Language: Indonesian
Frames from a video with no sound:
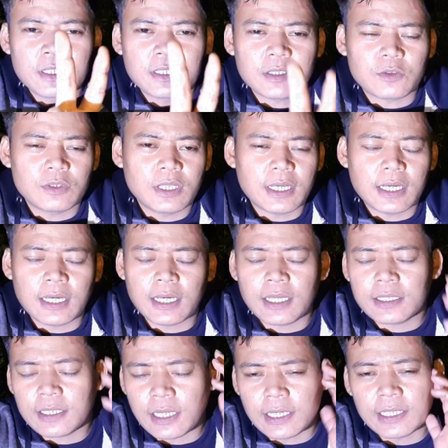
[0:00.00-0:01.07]
kita sudah
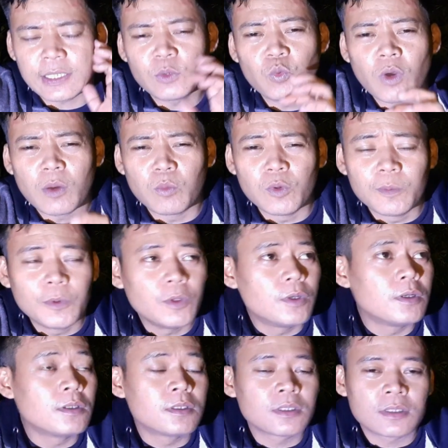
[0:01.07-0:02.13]
tarik dua bubu
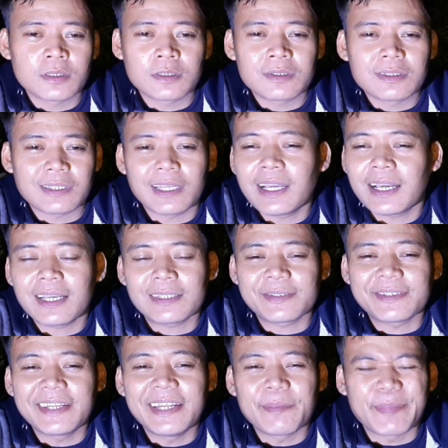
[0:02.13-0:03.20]
ya
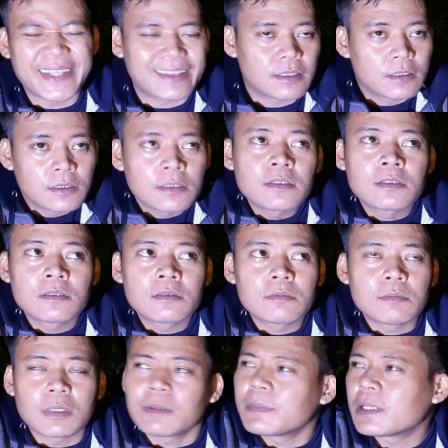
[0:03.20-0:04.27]
sudah dapat
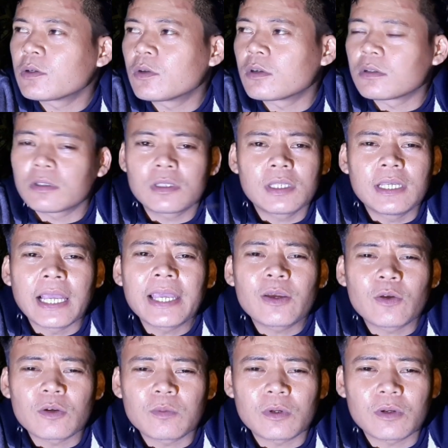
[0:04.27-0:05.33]
berapa ekor tiga
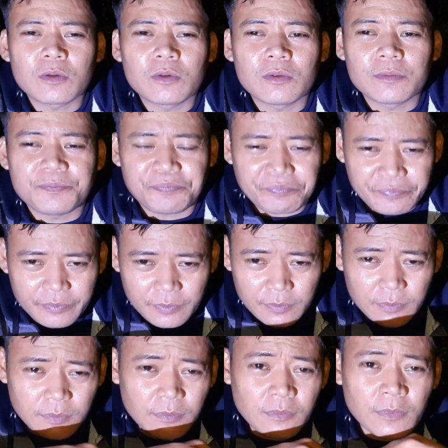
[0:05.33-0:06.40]
ekor perutku.
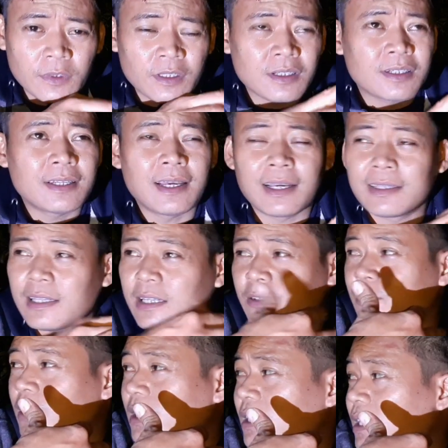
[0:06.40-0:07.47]
dan tadi juga